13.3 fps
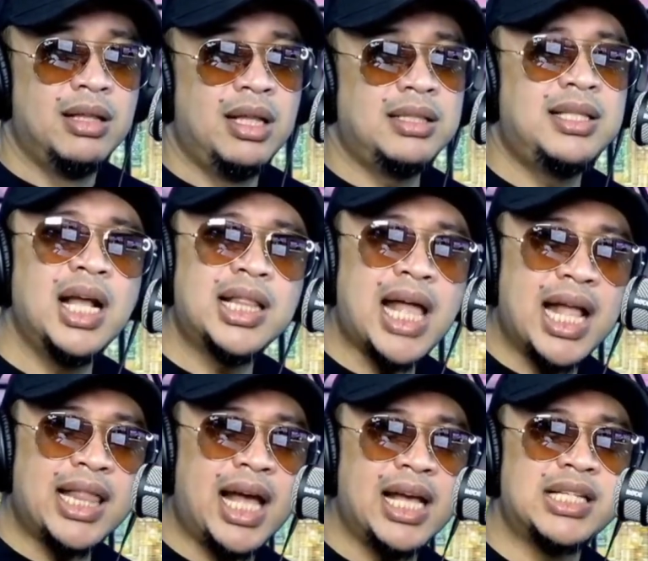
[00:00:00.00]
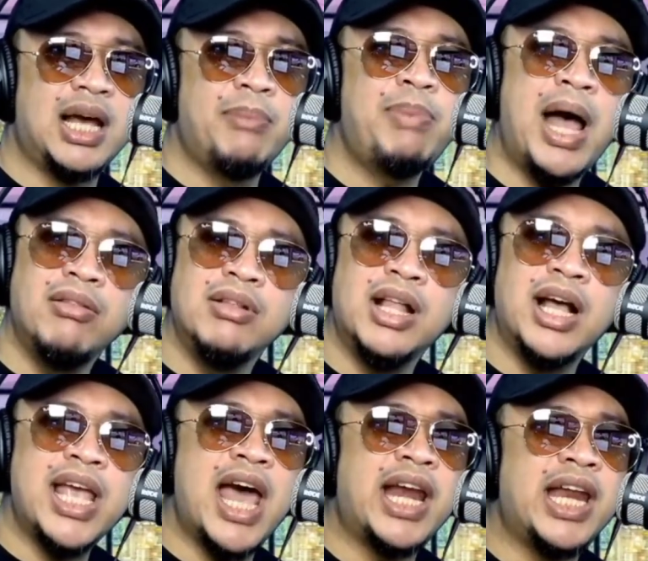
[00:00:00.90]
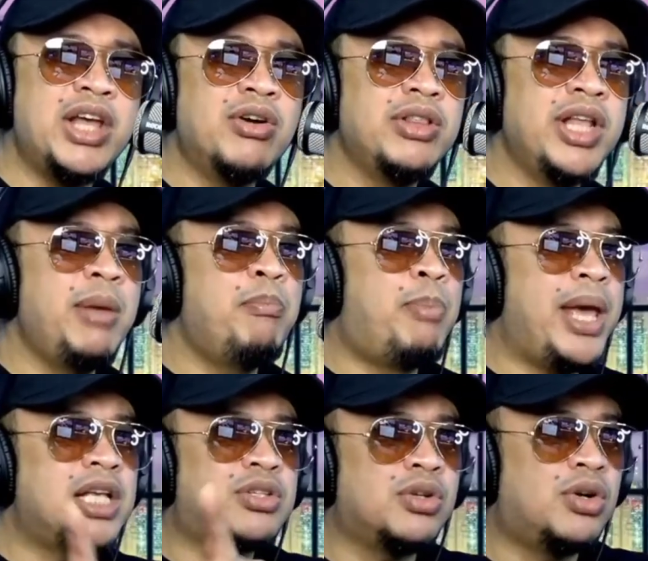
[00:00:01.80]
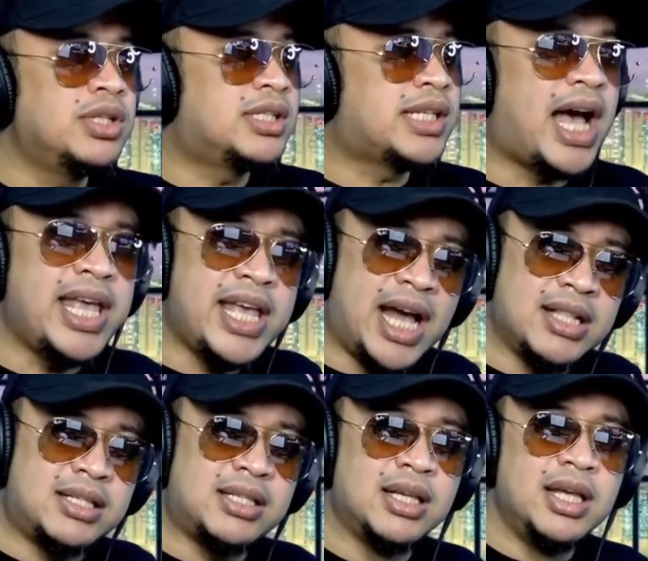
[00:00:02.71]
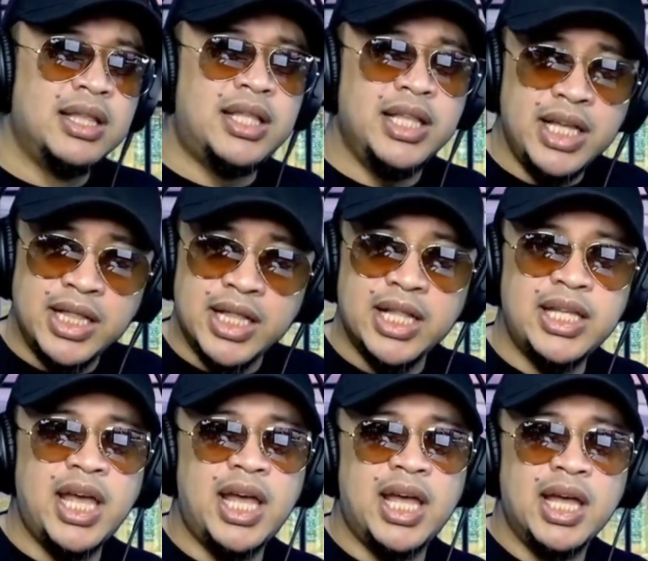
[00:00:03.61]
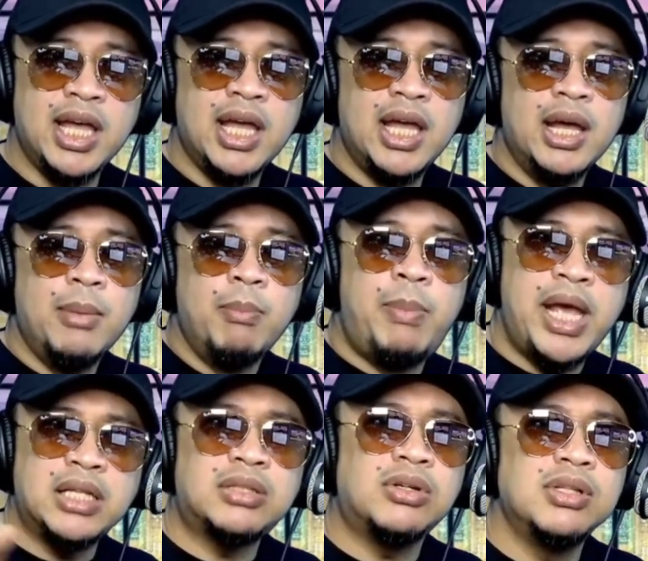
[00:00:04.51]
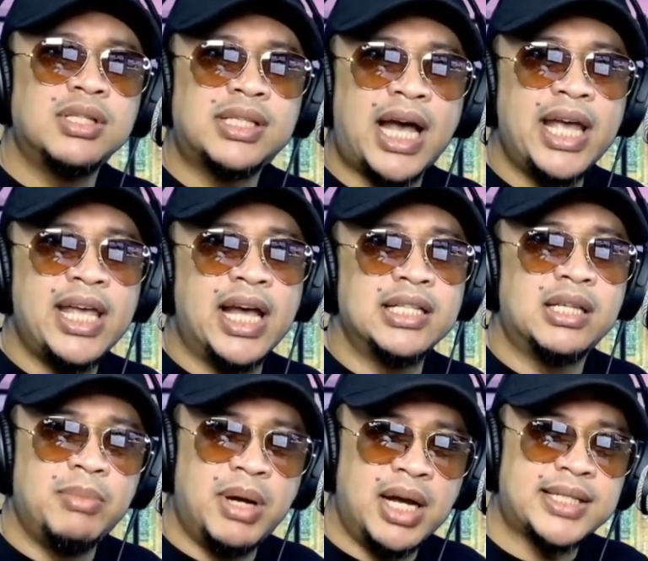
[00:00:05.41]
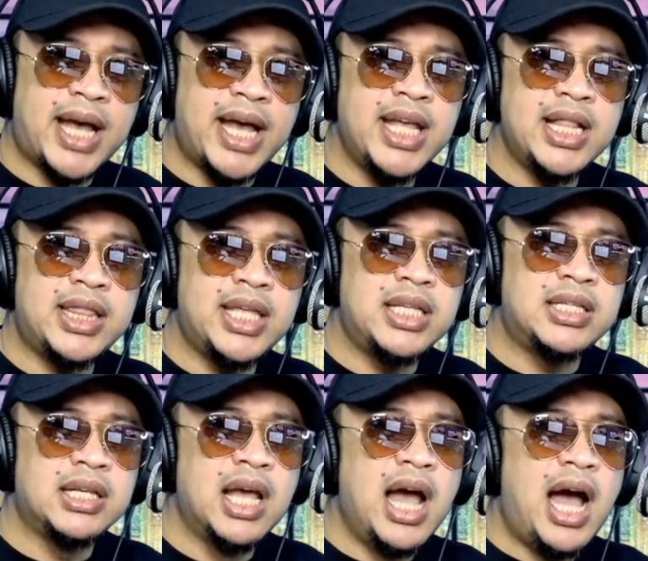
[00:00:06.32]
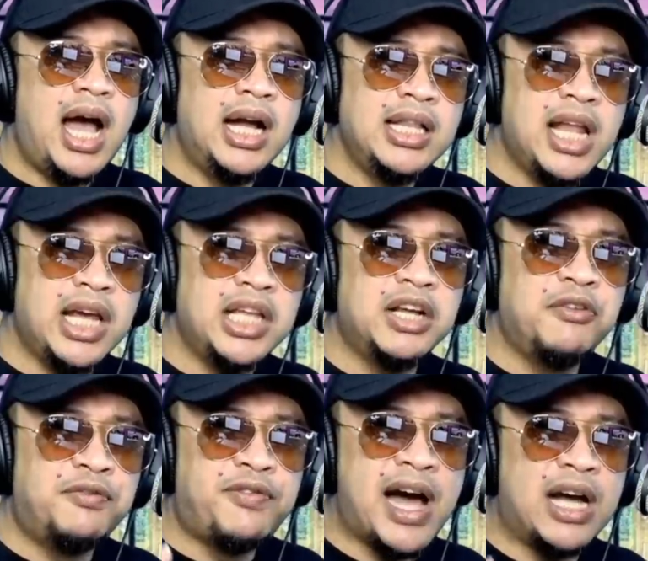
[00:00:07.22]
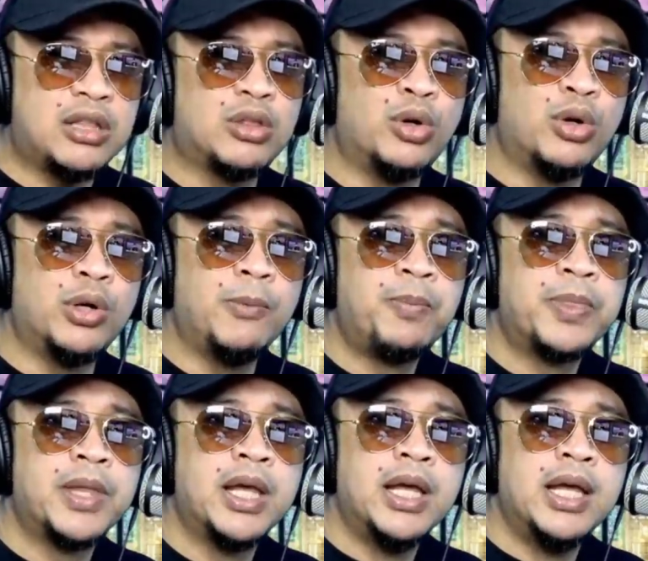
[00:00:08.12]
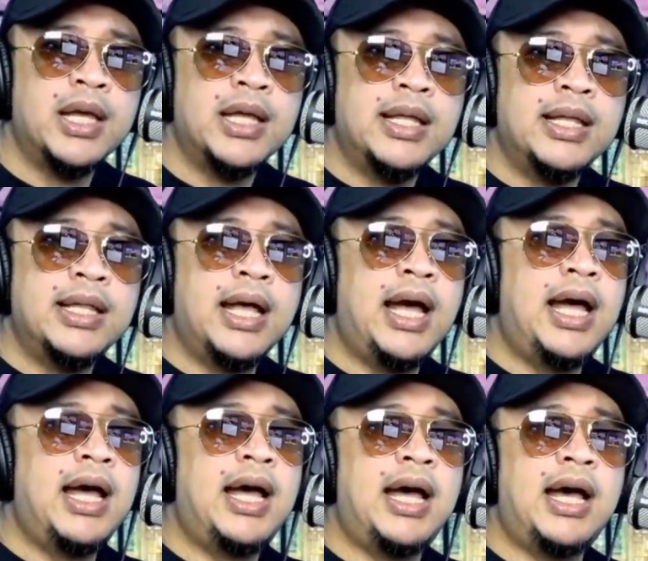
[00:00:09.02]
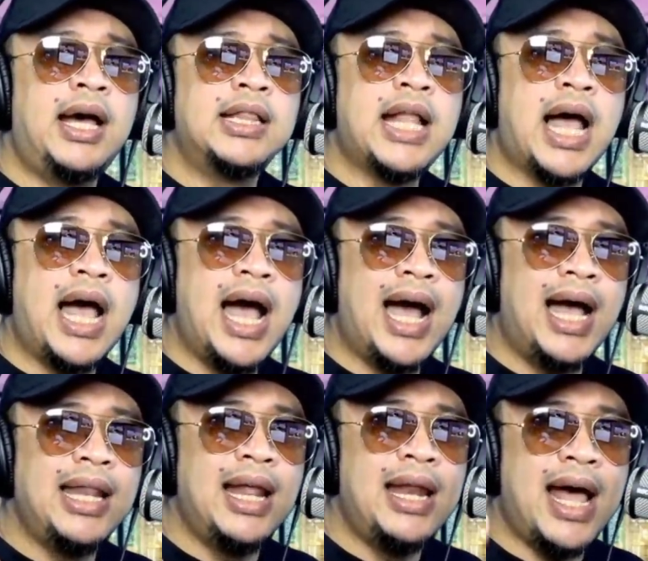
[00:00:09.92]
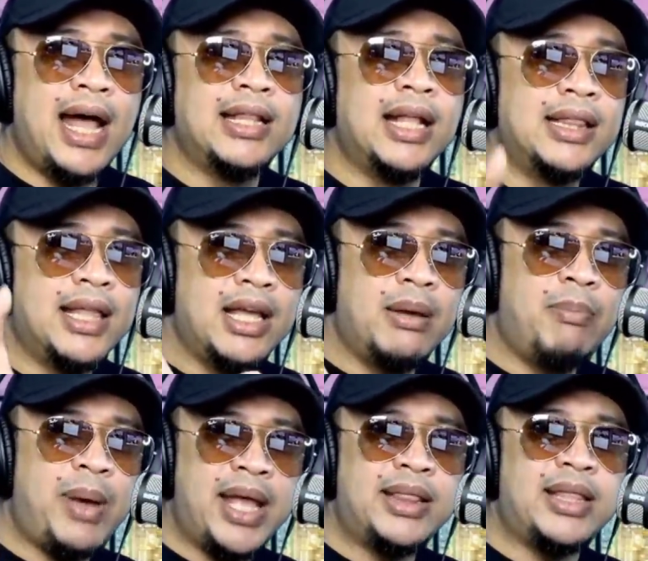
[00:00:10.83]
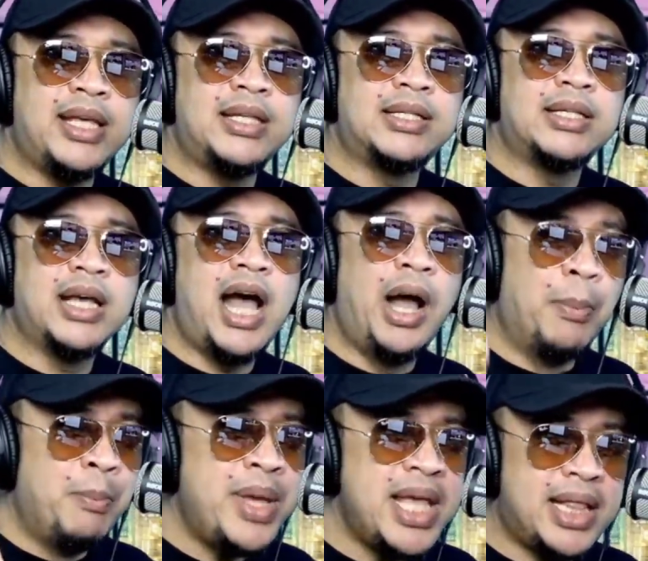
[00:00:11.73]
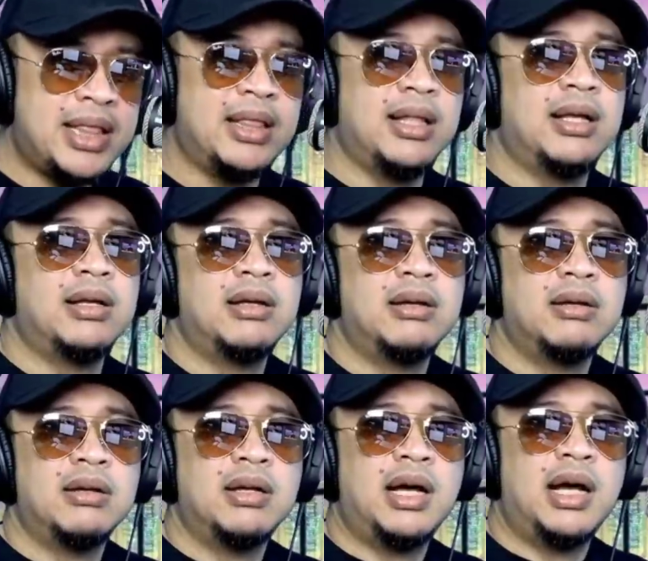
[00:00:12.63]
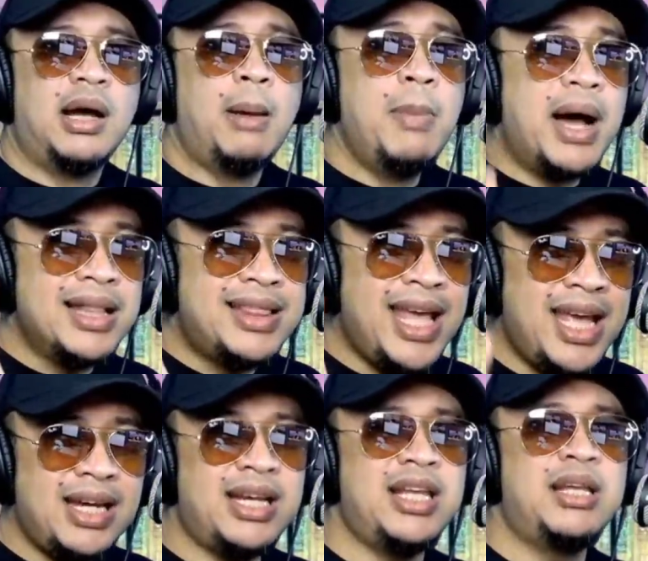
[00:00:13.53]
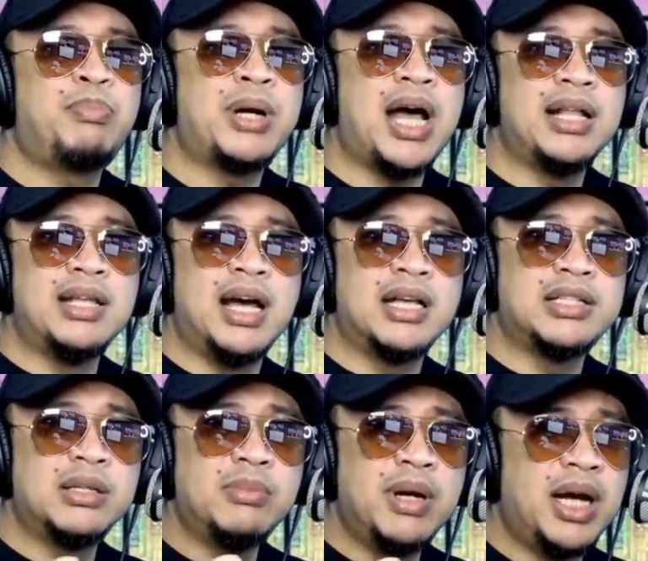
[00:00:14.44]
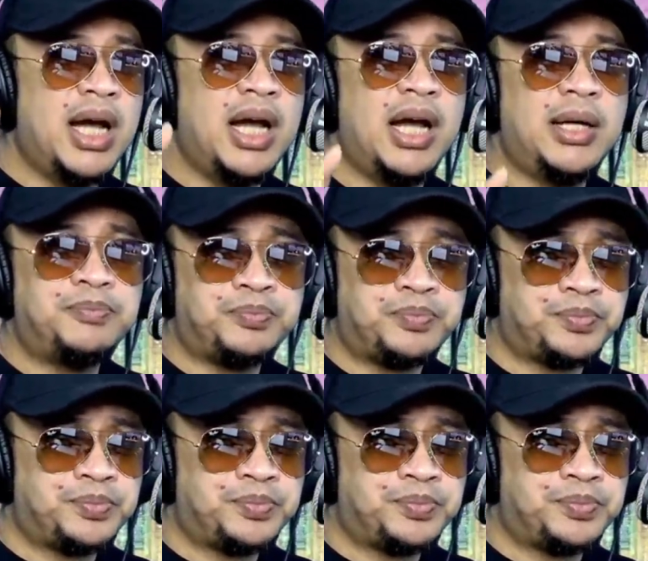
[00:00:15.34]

Tapos nagtataka siya, paano nangyari yun? Eh based on science, tiningnan niya eh based on science, sa mga scientists, ang laki ng factor na nakakalala ng diabetes ang meat, ang mga dairy products at mga